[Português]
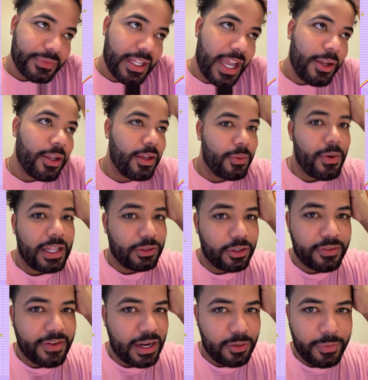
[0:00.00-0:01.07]
Eu, eu adoro
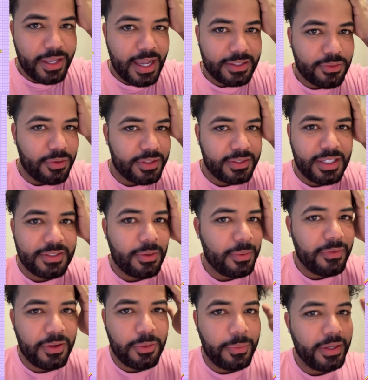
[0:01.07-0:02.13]
ficar no meio das coisas, vocês vão me
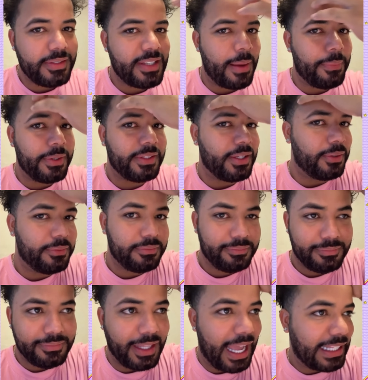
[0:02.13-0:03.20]
ver no meio sempre. Então,
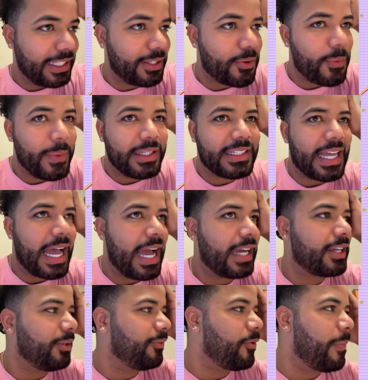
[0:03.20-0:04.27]
nem adianta comentar
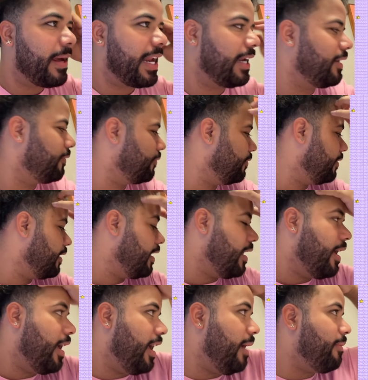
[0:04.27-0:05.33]
que eu não vou parar, não.
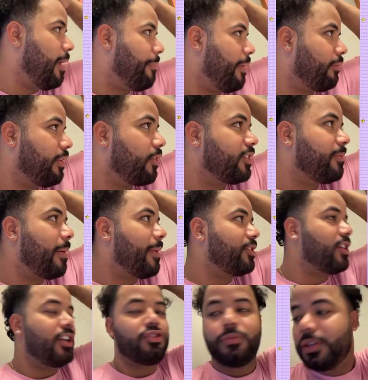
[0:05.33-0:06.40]
Ei, mulher, pega um negócio pra
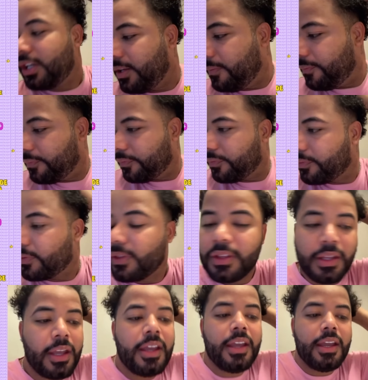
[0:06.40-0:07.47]
baixar a juba aqui.
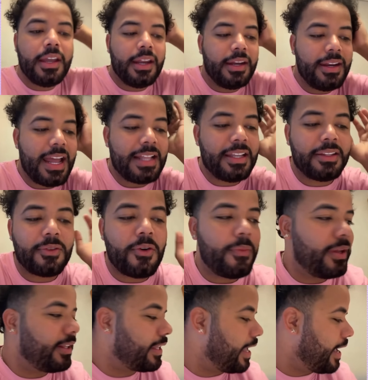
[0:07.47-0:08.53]
Nem adianta
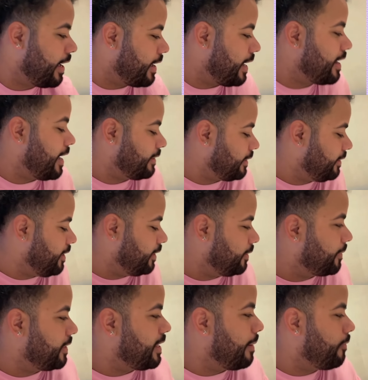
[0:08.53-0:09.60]
comentar. Aliás, adianta,
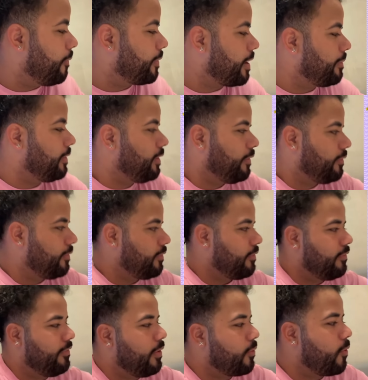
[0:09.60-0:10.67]
porque dá bom pra mim.
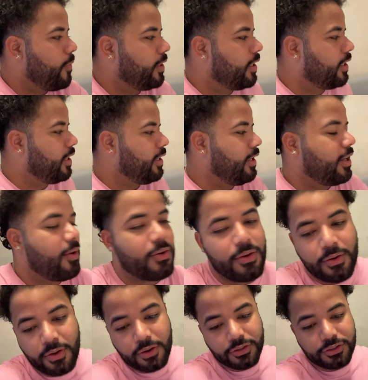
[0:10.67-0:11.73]
Vão comentando aí que é o que eu
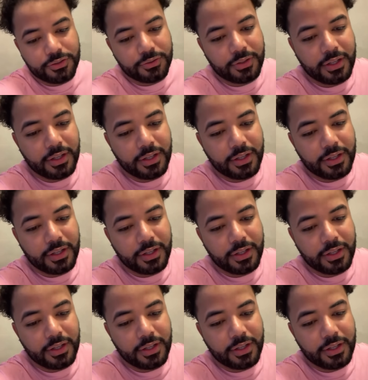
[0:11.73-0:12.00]
gosto.